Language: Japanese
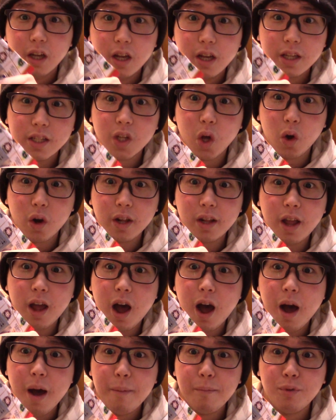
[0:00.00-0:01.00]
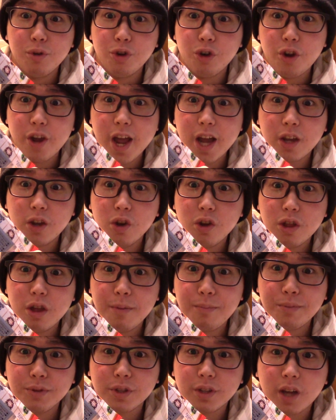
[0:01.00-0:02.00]
それでは、プロ野球
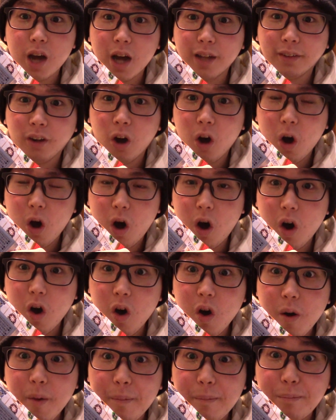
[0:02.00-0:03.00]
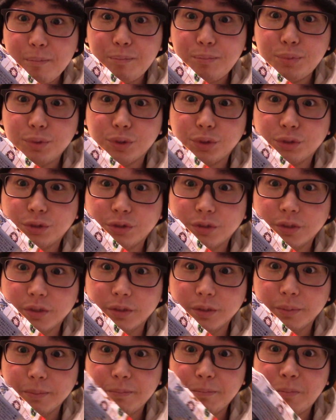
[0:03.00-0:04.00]
チップスカード、オー
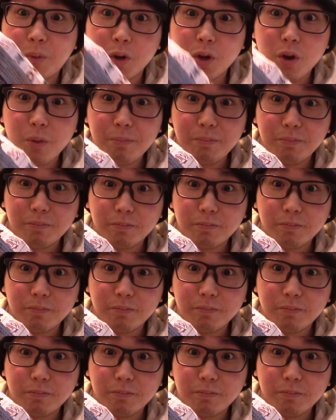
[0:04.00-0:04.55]
プン。ぽよ。